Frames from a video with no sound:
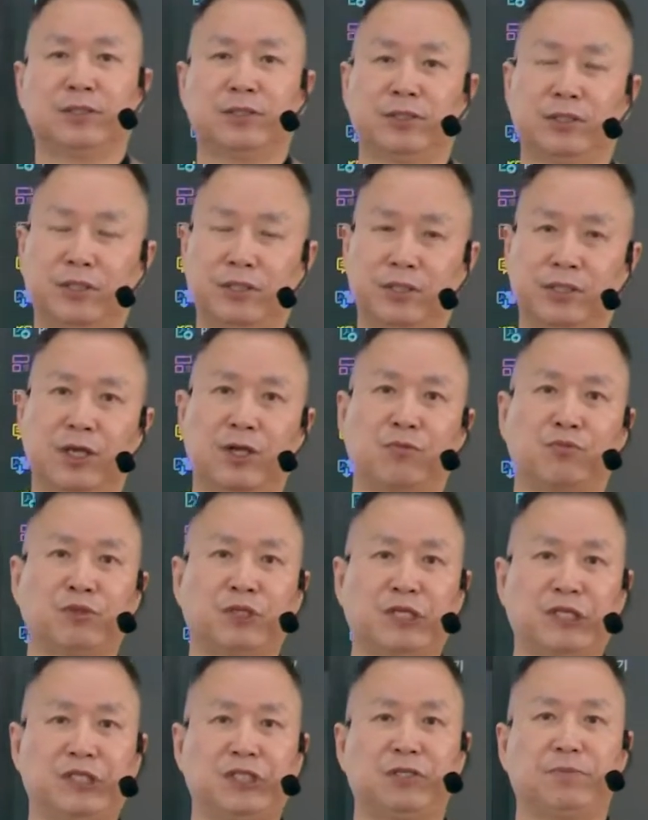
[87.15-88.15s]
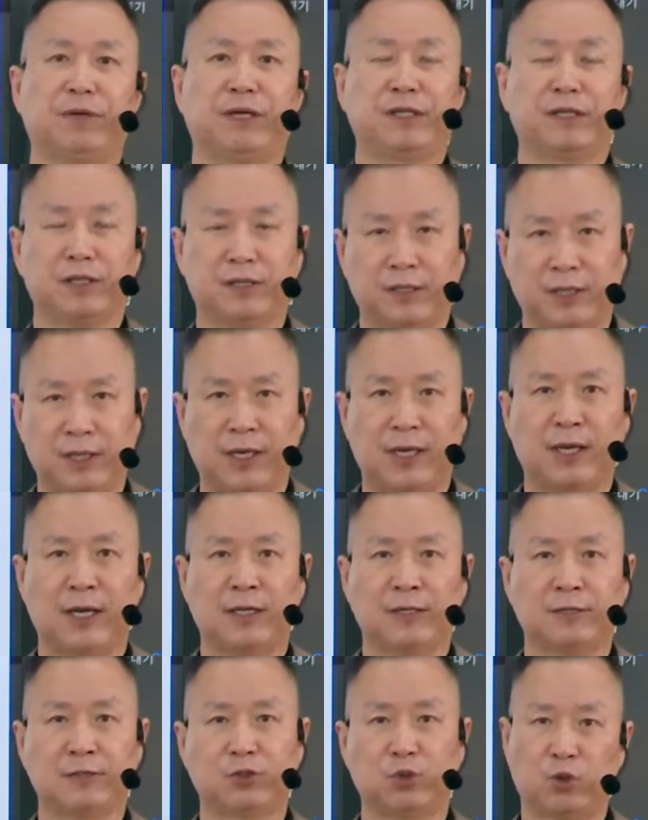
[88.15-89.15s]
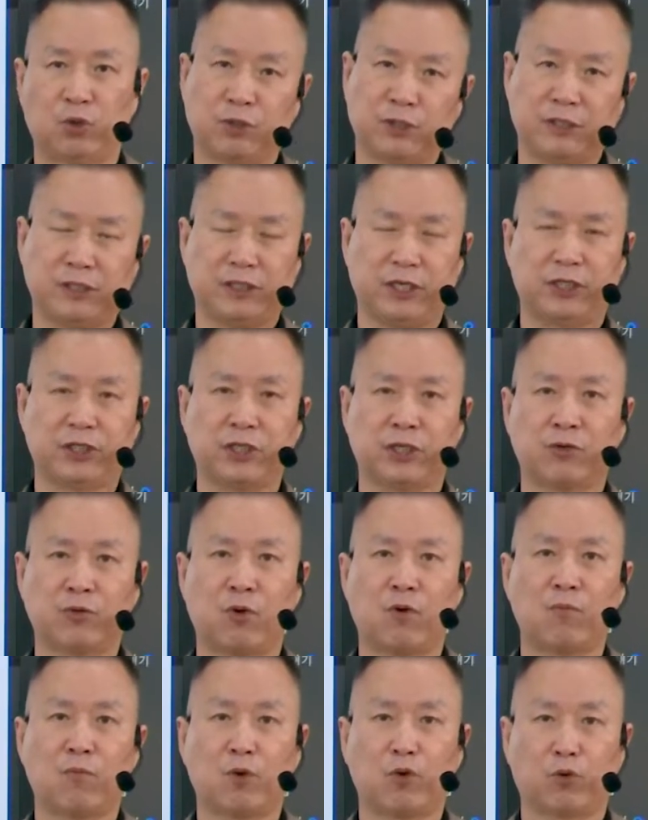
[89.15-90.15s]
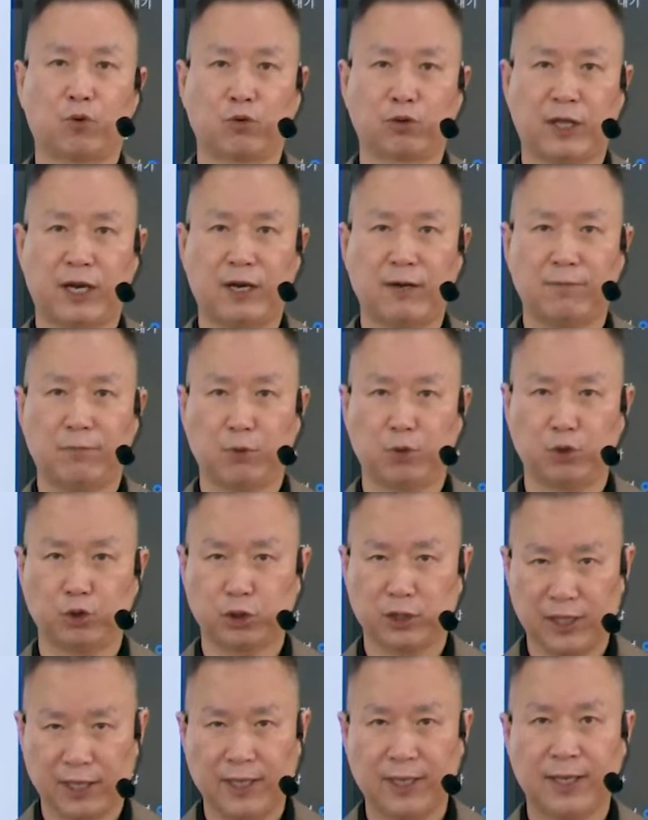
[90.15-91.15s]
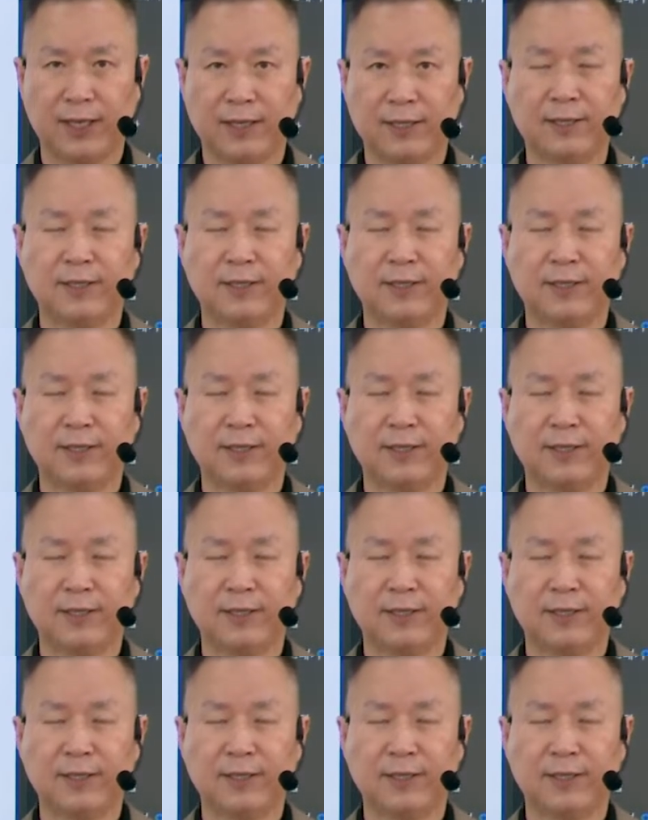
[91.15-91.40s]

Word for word: 어, 여러분들이 집에서나 또는 이제 전공 모의고사를 볼때